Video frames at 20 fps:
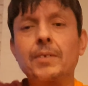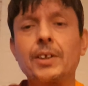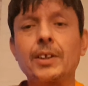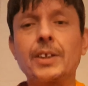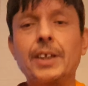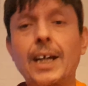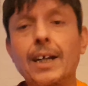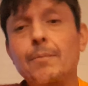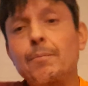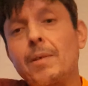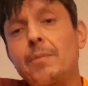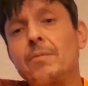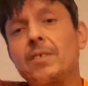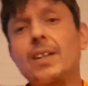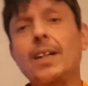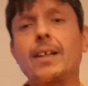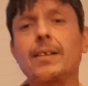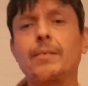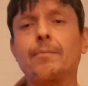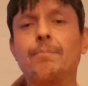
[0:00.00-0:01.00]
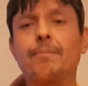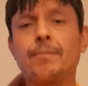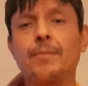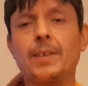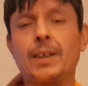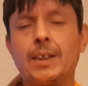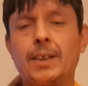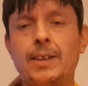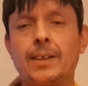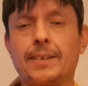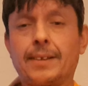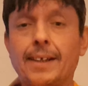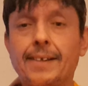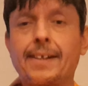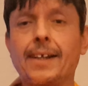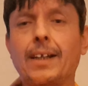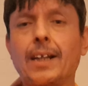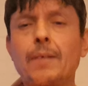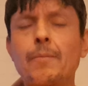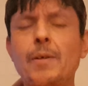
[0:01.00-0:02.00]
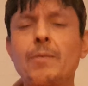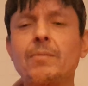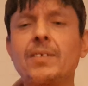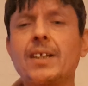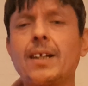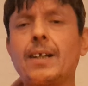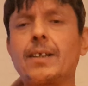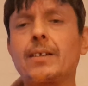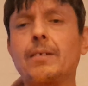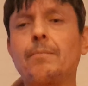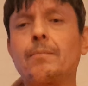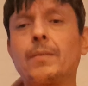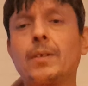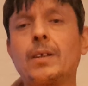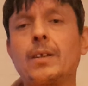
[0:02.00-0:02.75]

Şey etmemiz lazım. Desteklememiz lazım.